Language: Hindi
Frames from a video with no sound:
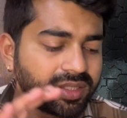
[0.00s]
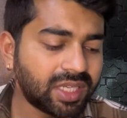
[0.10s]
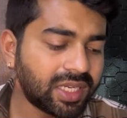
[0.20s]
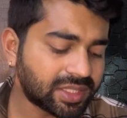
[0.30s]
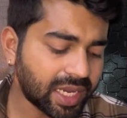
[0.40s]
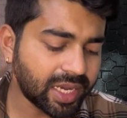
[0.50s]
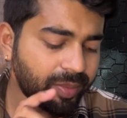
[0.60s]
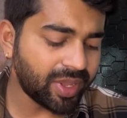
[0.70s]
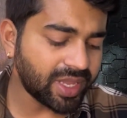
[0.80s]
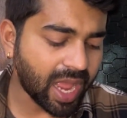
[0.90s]
सर्च करने
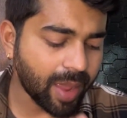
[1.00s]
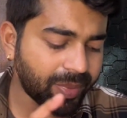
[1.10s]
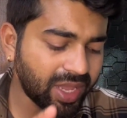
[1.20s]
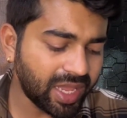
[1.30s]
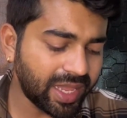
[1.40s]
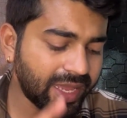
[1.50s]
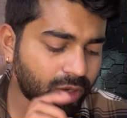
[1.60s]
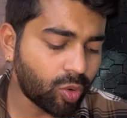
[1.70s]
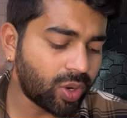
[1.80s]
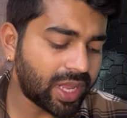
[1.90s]
में यहाँ पे एक
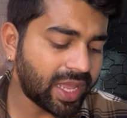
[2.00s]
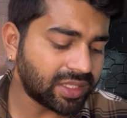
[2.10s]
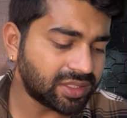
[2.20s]
कोड है